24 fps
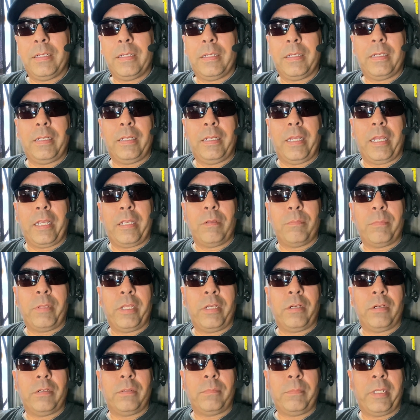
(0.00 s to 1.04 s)
Y ellos me,
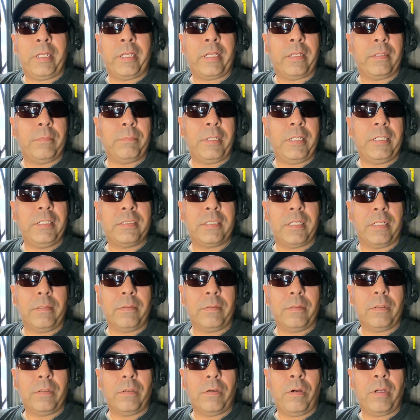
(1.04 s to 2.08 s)
digo, me, dije, me dicen,
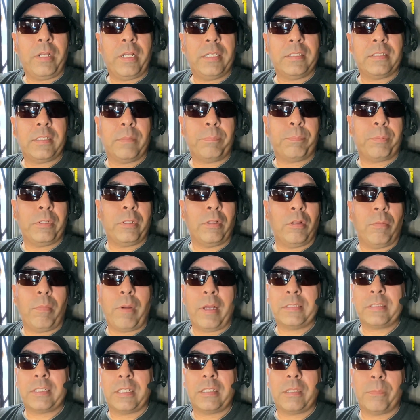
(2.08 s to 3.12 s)
oye, dice, pues lo
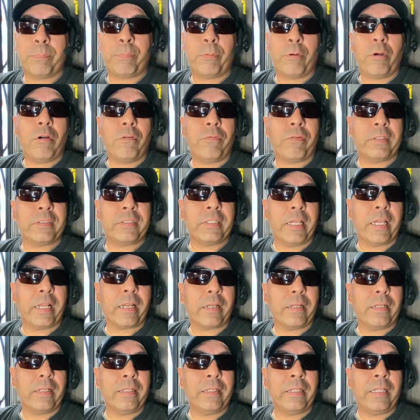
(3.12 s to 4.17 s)
más que te puedo ofrecer
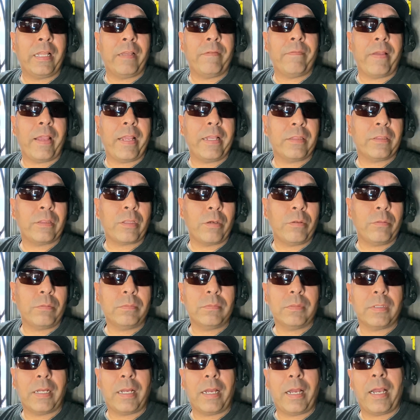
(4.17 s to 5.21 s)
de Baytown
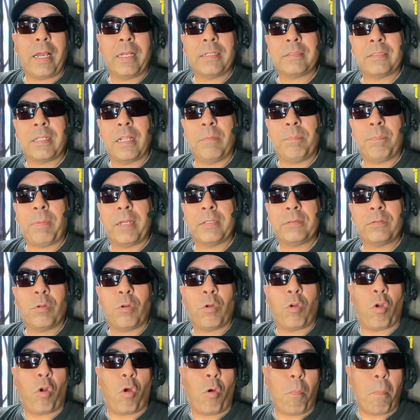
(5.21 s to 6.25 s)
hasta El Paso,
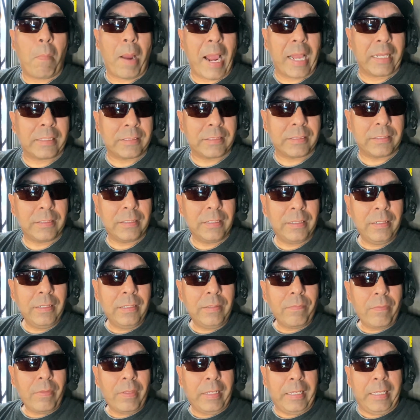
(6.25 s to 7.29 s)
lo más.
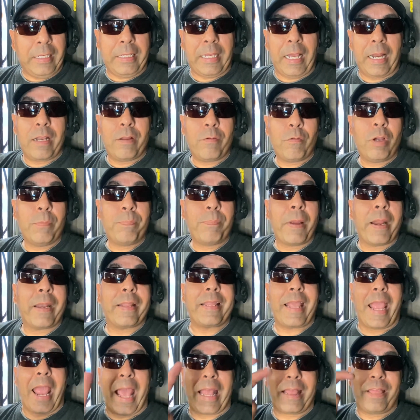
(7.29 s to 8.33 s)
Y ya le voy
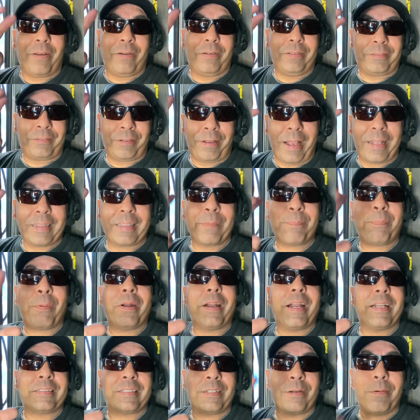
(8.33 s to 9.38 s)
perdiendo. Todavía te
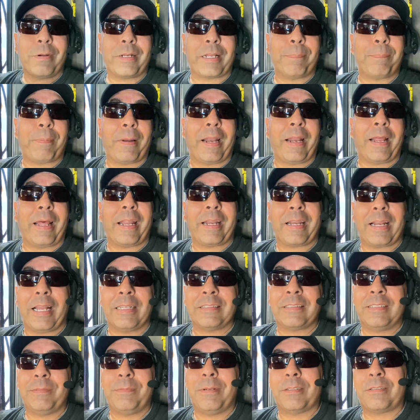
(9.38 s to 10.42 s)
ponen así como que para dar
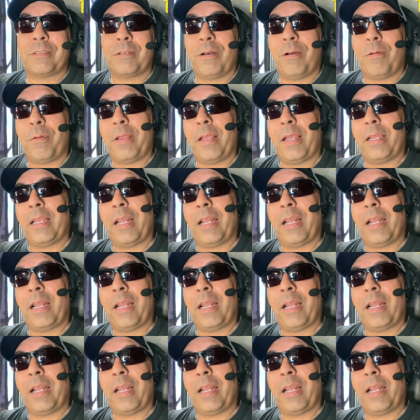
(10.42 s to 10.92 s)
lástima todavía.